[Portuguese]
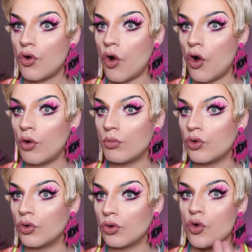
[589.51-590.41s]

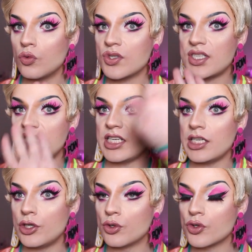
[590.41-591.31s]
como, com os
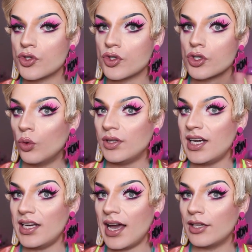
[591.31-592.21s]
cílios, o
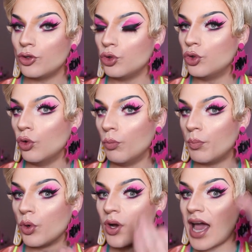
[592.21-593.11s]
delineado
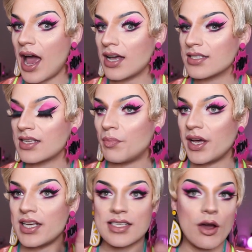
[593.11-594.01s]
duplo casa,
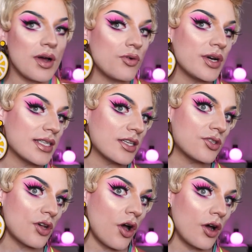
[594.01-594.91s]
parece que é uma coisa
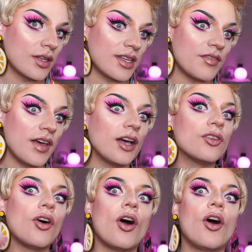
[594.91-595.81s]
só, tá
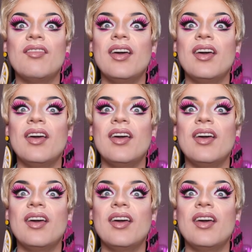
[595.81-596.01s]
vendo, ó, tá